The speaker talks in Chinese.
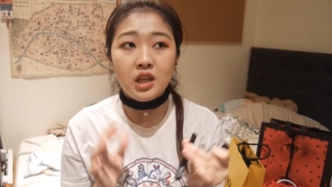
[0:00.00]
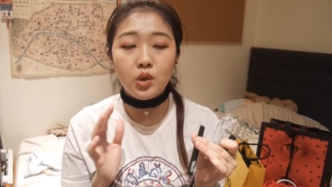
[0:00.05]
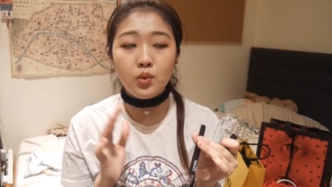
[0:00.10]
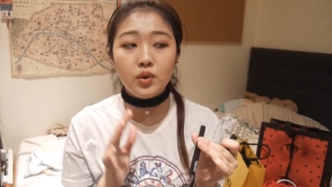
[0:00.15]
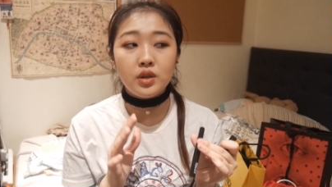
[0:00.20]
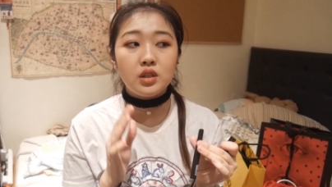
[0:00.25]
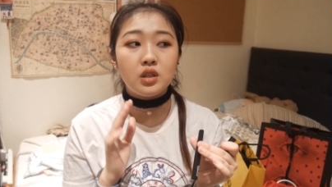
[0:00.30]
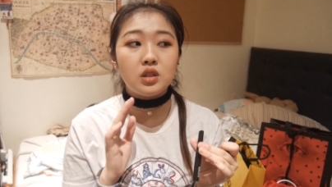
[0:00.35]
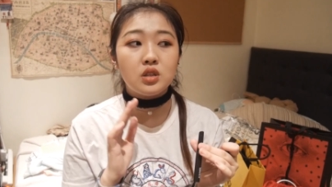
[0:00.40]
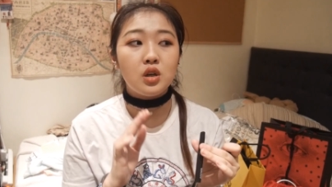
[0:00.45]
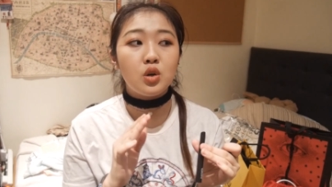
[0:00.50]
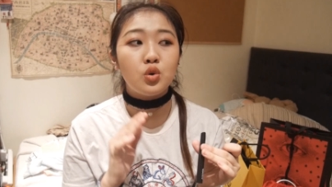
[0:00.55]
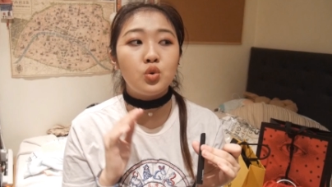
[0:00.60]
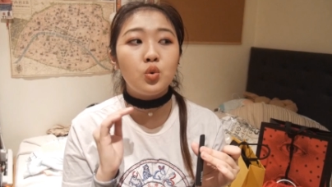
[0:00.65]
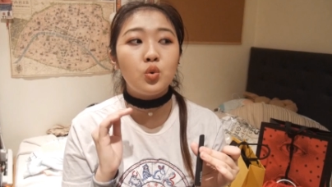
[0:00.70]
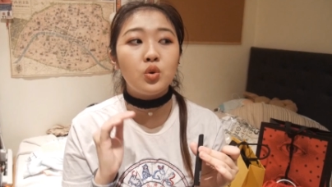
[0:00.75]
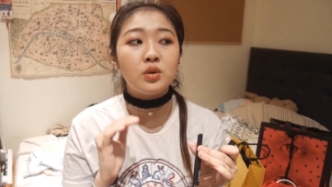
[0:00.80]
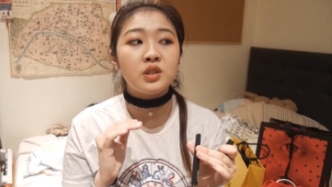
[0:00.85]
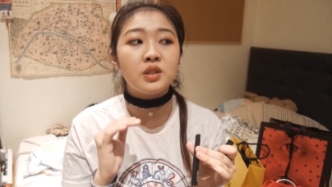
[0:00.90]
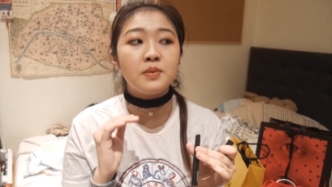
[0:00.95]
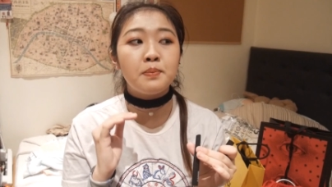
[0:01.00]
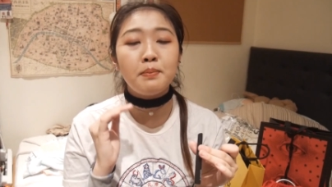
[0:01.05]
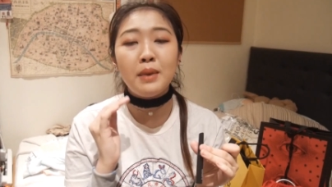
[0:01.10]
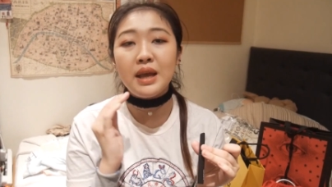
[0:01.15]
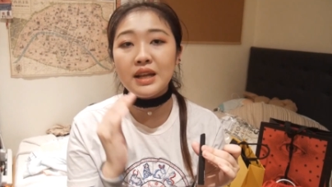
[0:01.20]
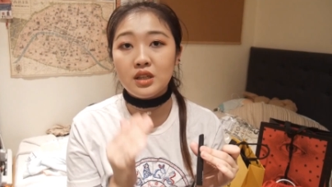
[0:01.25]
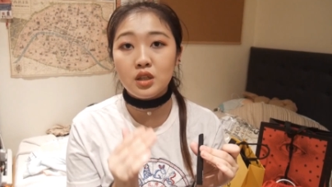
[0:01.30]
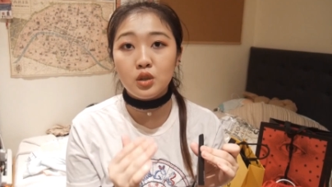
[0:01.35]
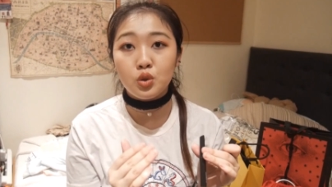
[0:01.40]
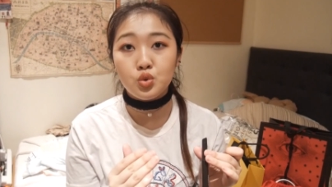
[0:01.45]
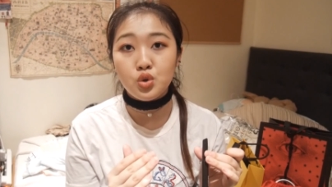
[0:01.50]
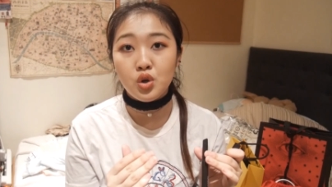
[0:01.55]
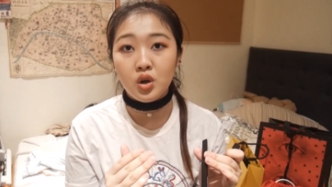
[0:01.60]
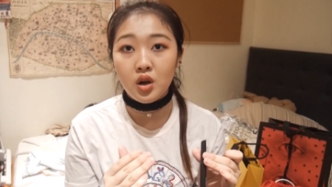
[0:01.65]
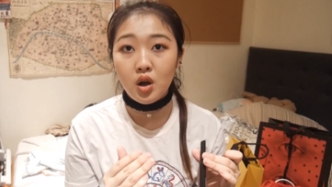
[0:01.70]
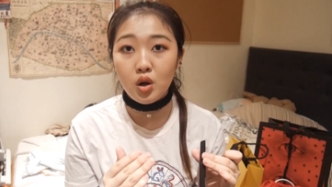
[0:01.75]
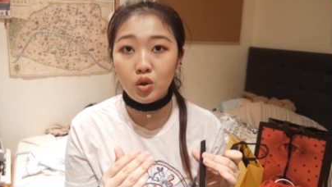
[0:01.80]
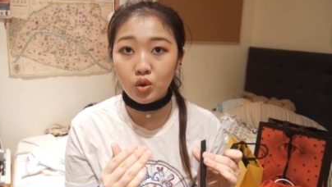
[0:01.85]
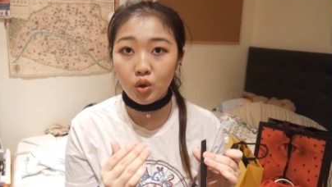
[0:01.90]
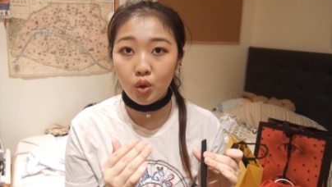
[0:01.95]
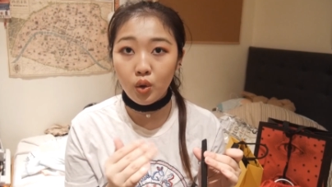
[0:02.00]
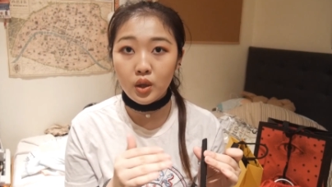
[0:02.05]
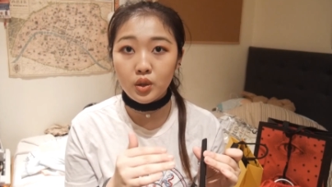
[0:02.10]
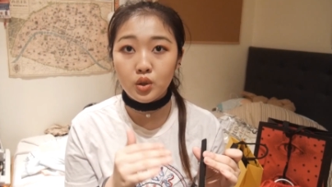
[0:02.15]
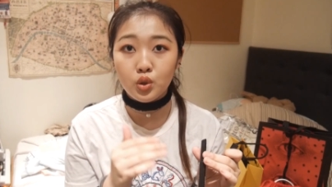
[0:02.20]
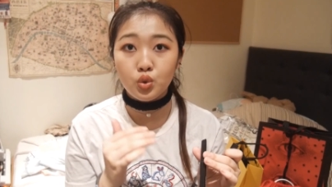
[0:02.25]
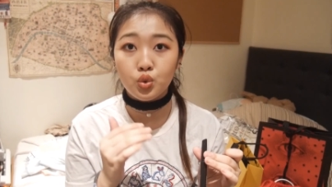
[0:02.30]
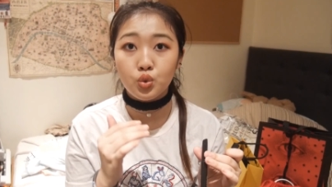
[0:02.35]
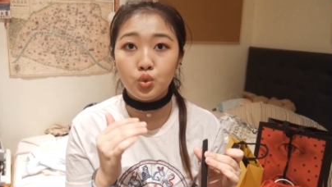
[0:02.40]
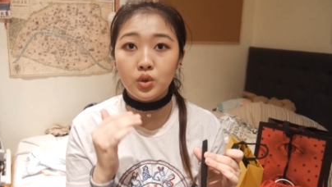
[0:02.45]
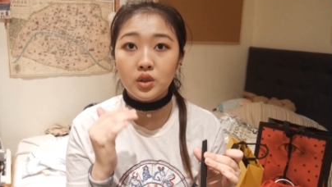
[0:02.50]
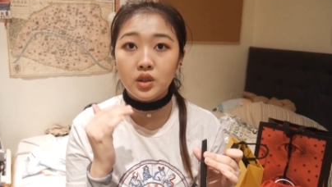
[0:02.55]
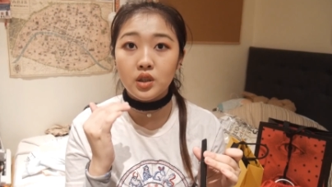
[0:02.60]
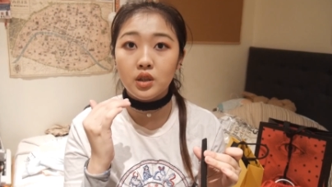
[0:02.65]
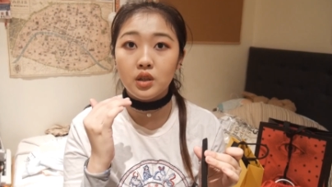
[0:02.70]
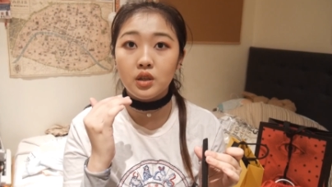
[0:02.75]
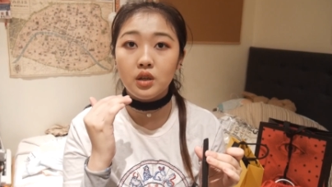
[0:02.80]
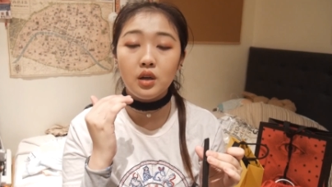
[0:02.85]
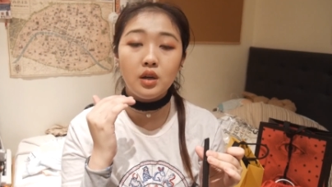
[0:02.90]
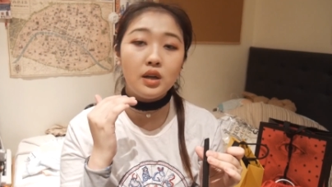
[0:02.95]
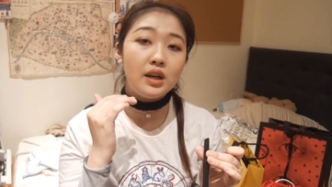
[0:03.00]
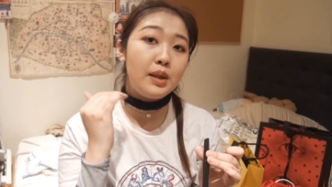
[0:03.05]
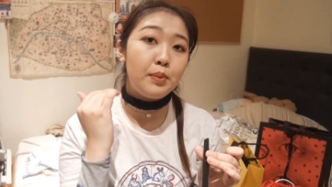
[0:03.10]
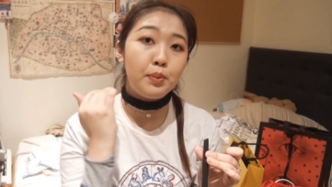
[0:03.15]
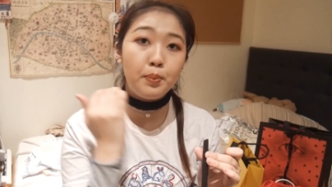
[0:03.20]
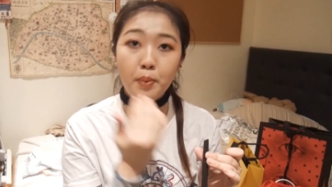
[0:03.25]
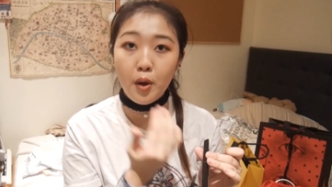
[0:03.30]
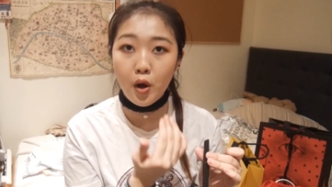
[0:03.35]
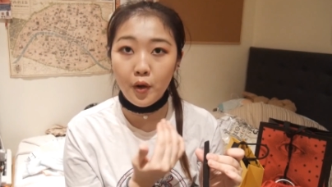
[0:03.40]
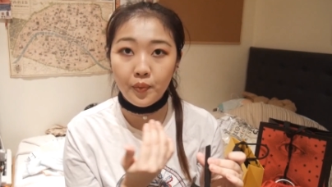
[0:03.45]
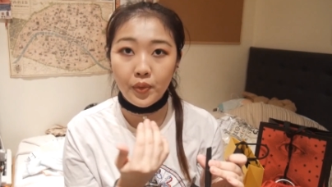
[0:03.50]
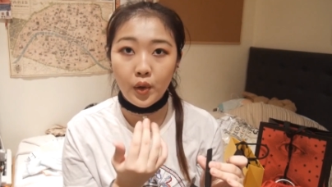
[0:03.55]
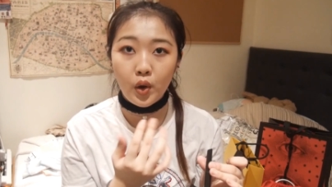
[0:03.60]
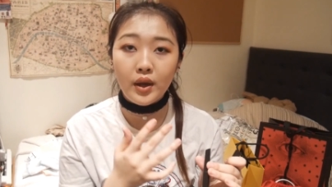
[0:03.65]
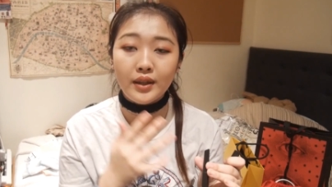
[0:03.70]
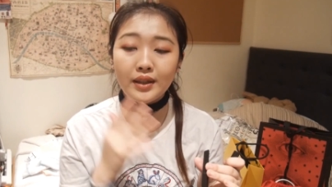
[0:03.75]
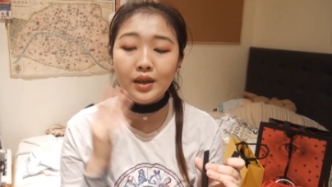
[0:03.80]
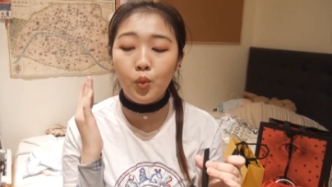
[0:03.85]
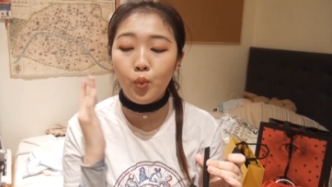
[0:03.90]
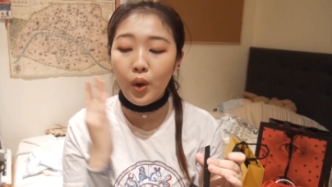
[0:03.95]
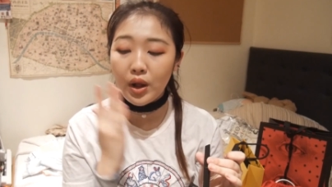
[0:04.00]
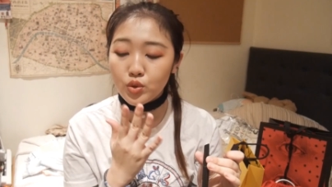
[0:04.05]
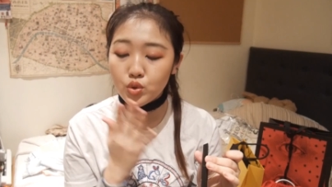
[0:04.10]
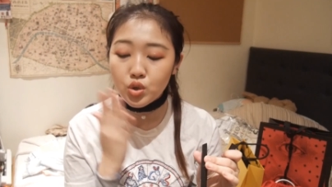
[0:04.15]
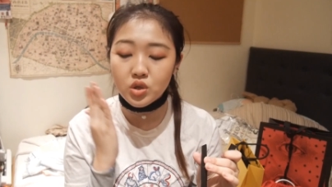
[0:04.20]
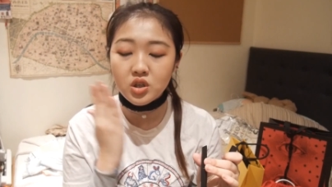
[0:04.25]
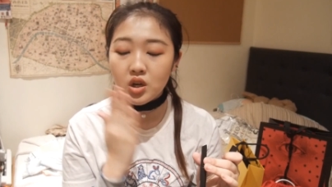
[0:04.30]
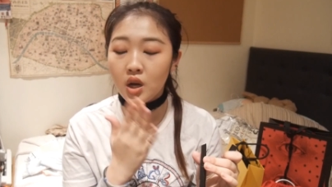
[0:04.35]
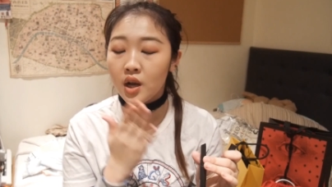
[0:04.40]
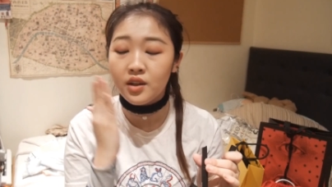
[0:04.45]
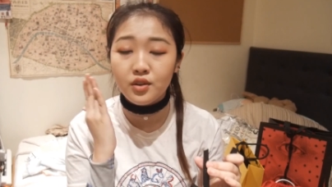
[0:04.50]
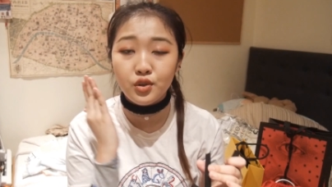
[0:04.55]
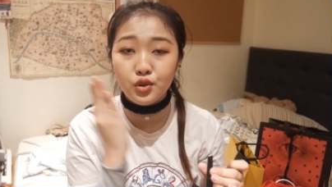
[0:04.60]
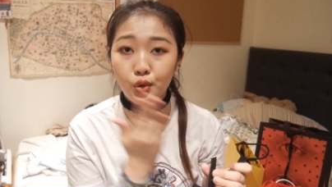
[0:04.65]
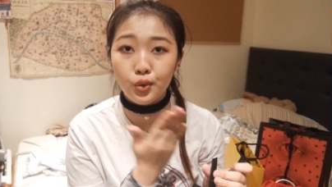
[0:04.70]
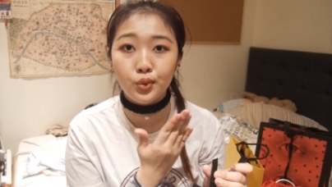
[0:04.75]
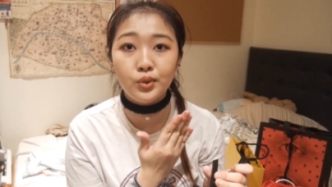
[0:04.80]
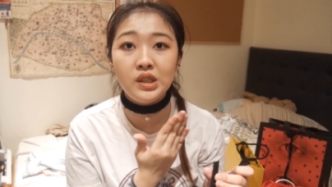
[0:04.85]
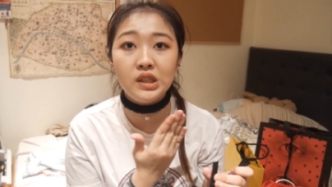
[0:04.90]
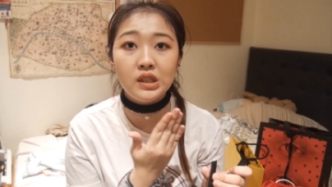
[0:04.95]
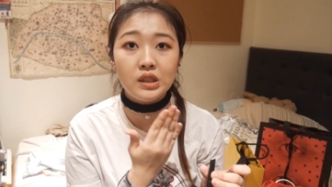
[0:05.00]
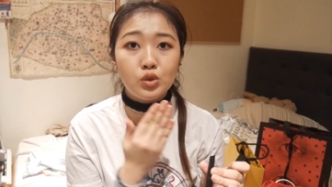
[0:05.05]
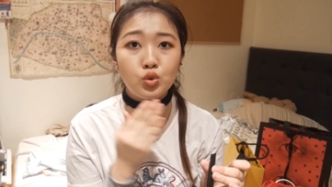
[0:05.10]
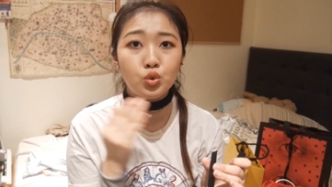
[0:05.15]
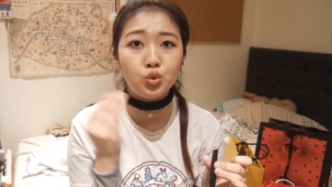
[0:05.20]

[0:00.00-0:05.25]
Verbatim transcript: 因为你知道，如果是 Matte 的唇膏的话，你涂了呃 Lip Balm 的话，它完全是很油腻，